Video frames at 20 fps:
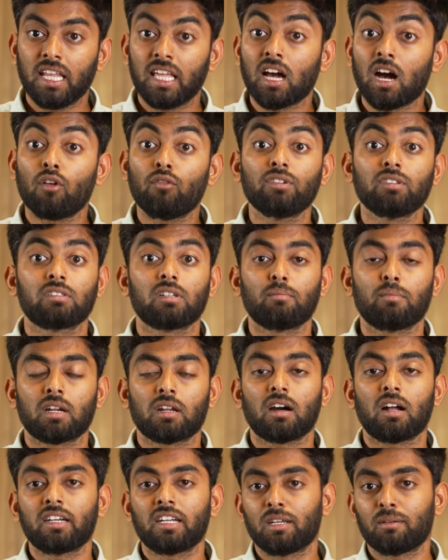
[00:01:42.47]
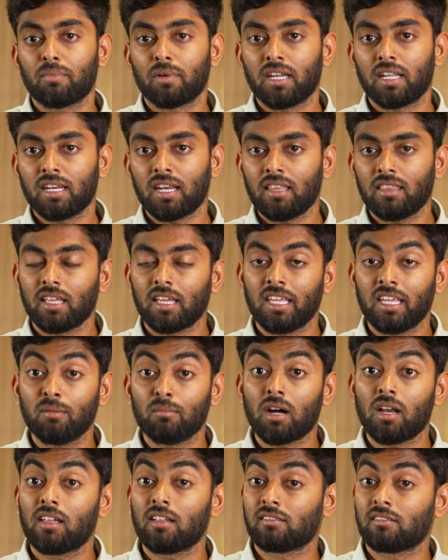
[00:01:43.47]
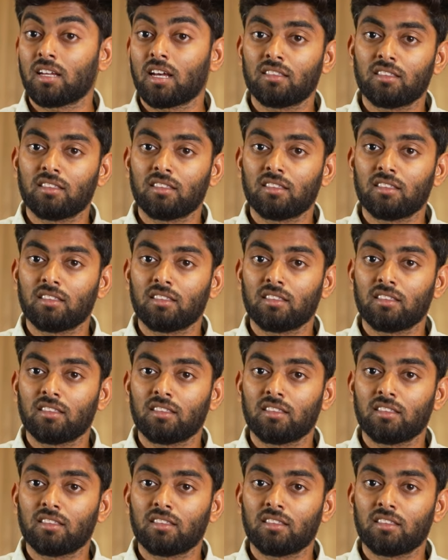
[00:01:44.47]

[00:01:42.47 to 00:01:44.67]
நீங்கள் ஆஃபீஸ் நம்பரை காண்டாக்ட் பண்ணிங்கன்னா இந்த ஹிமாலயாஸ்